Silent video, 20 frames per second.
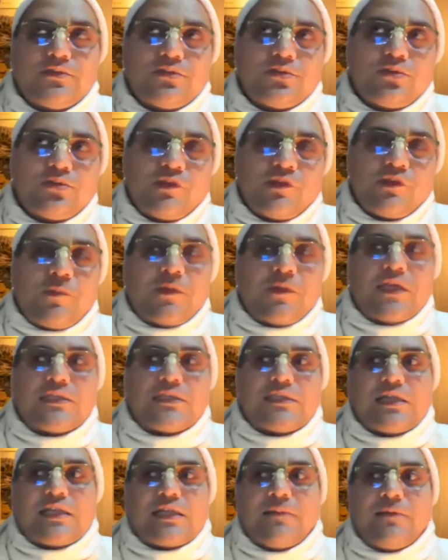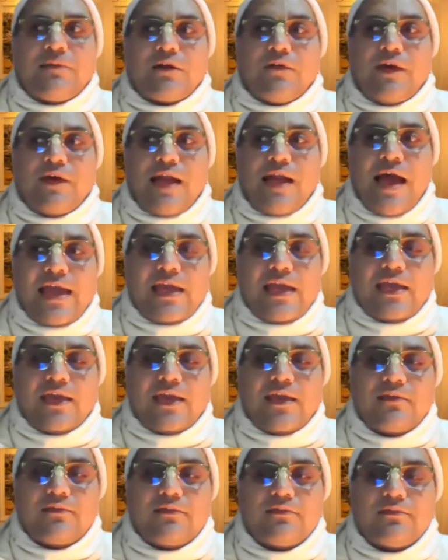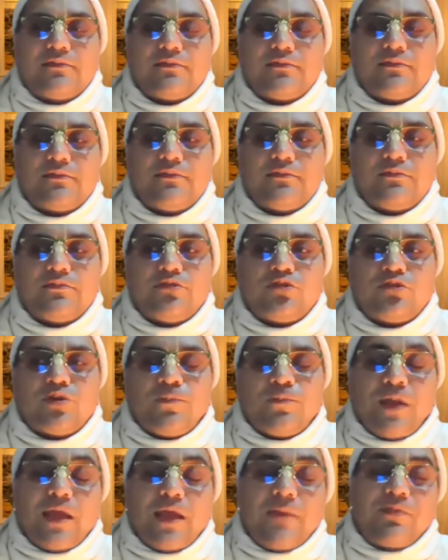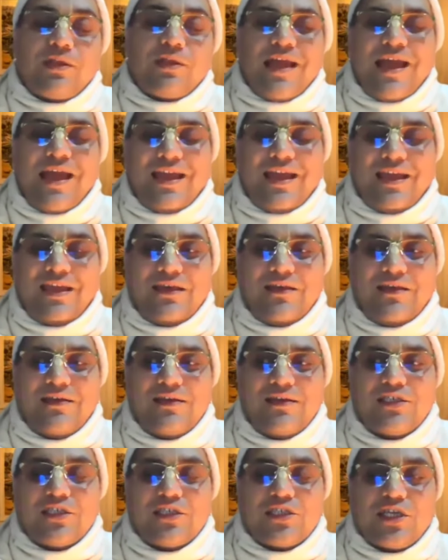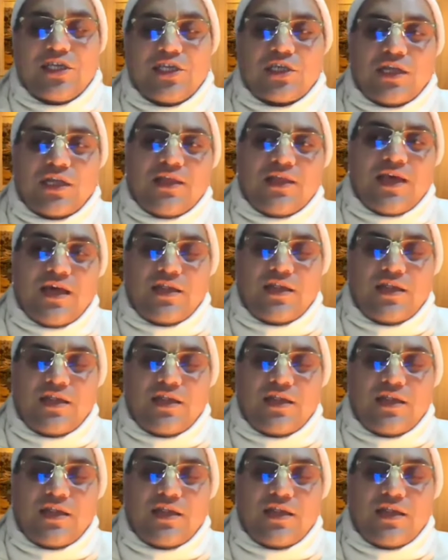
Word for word: तो इससे पता चलता है भगवान आएंगे तो प्रेम से आएंगे जितनी श्रद्धा से